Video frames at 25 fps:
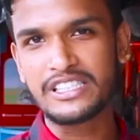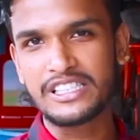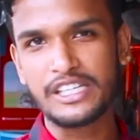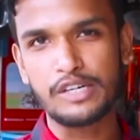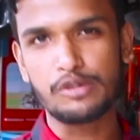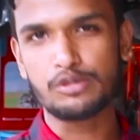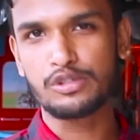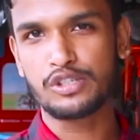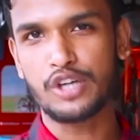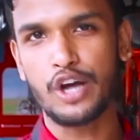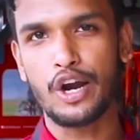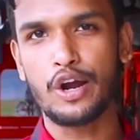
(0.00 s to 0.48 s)
ডিস্ক
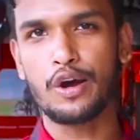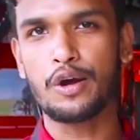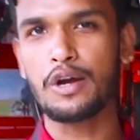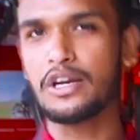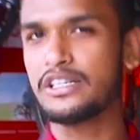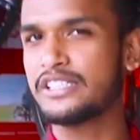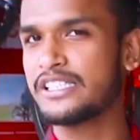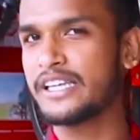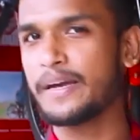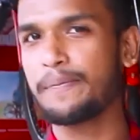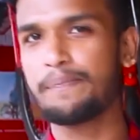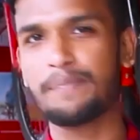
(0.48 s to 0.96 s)
ইউজ করা
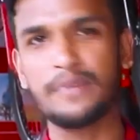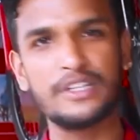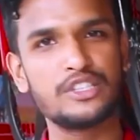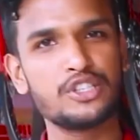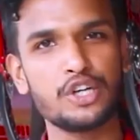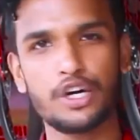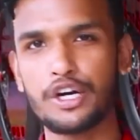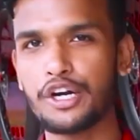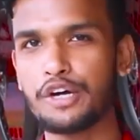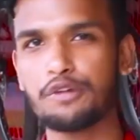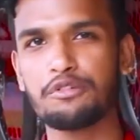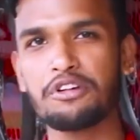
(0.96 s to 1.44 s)
হয়েছে
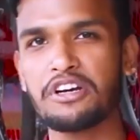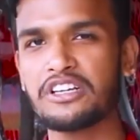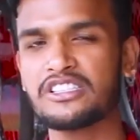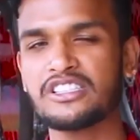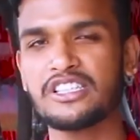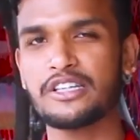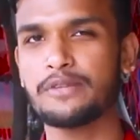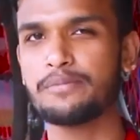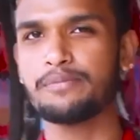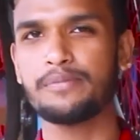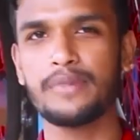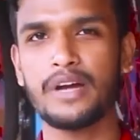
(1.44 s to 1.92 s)
পিছনেও
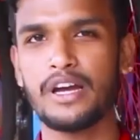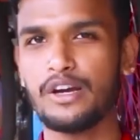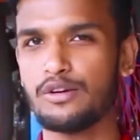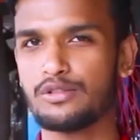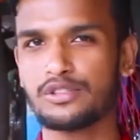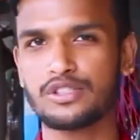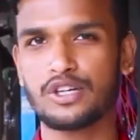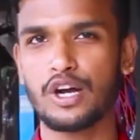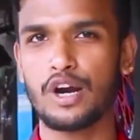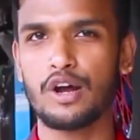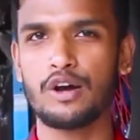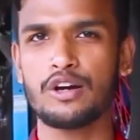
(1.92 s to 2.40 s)
ডিক্স
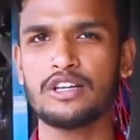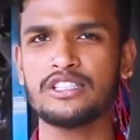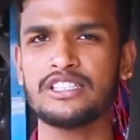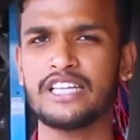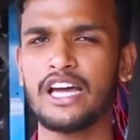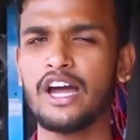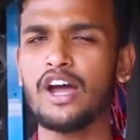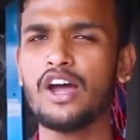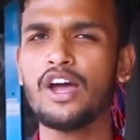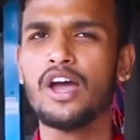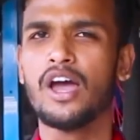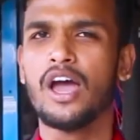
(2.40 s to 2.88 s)
ইউজ করা
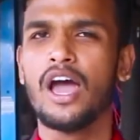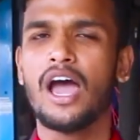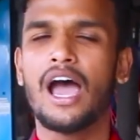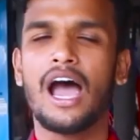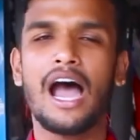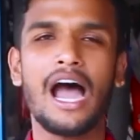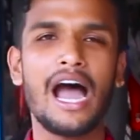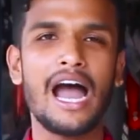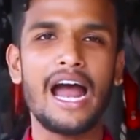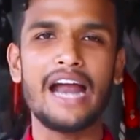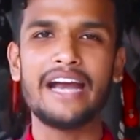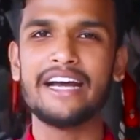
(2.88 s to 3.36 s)
হয়েছে
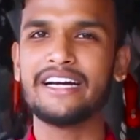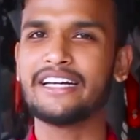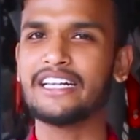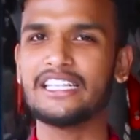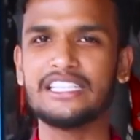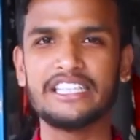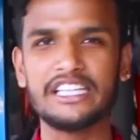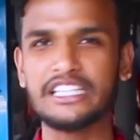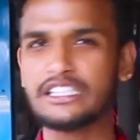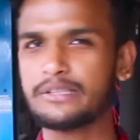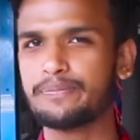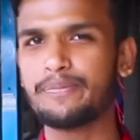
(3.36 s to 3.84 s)
আর
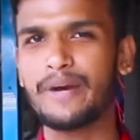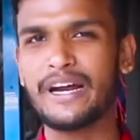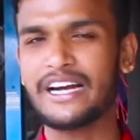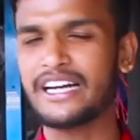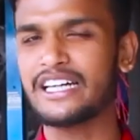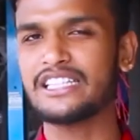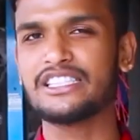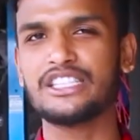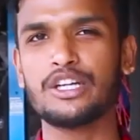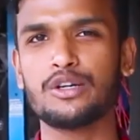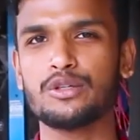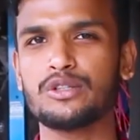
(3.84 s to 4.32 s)
এটা ডিস্ক
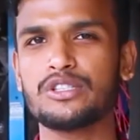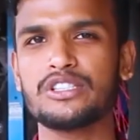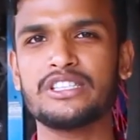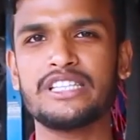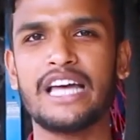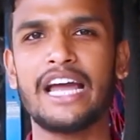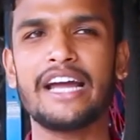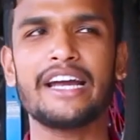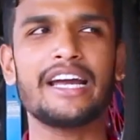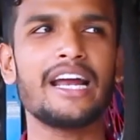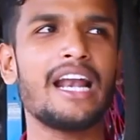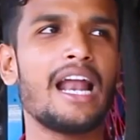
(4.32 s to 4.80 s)
ব্রেকের যেহেতু
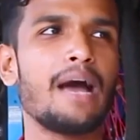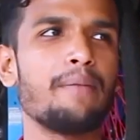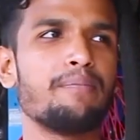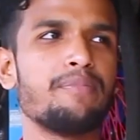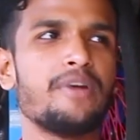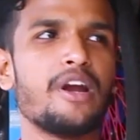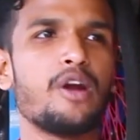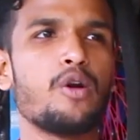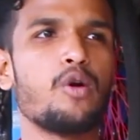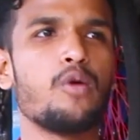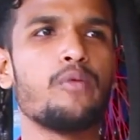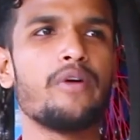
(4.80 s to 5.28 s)
সাইকেল
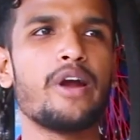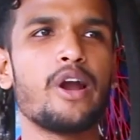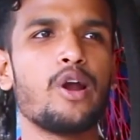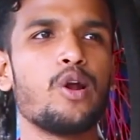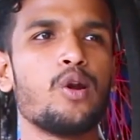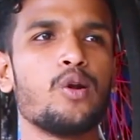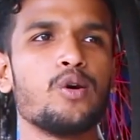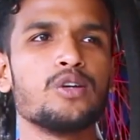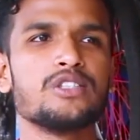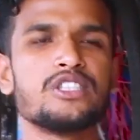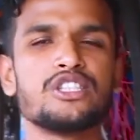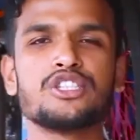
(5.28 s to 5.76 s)
আপনার
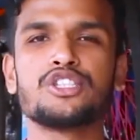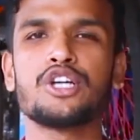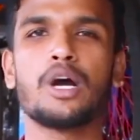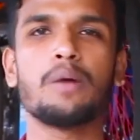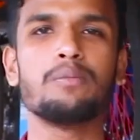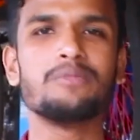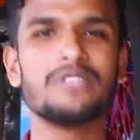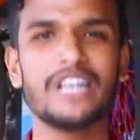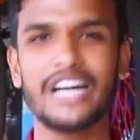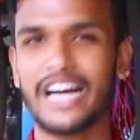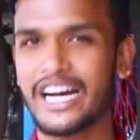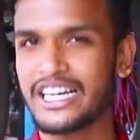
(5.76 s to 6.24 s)
ওভারঅল হচ্ছে
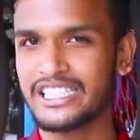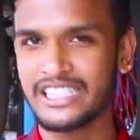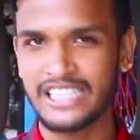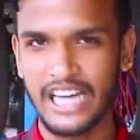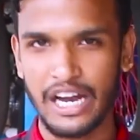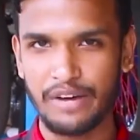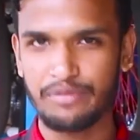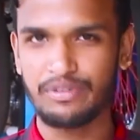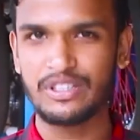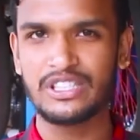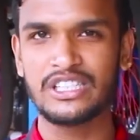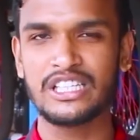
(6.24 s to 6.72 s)
সব জায়গায়
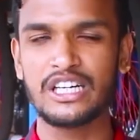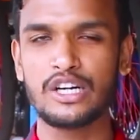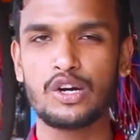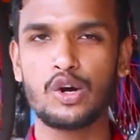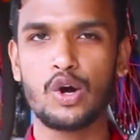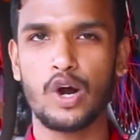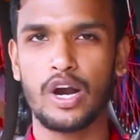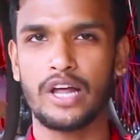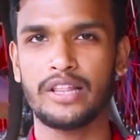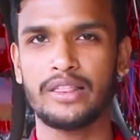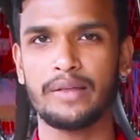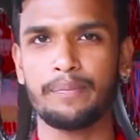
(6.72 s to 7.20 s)
সার্ভিসিং
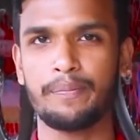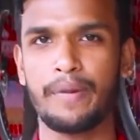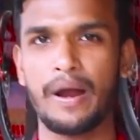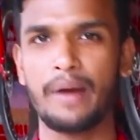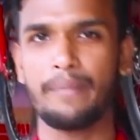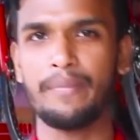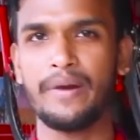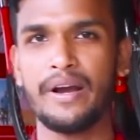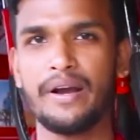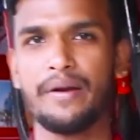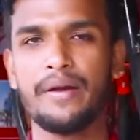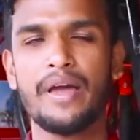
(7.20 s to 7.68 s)
করাতে
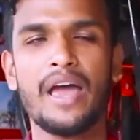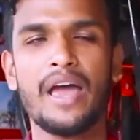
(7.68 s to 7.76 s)
পারবেন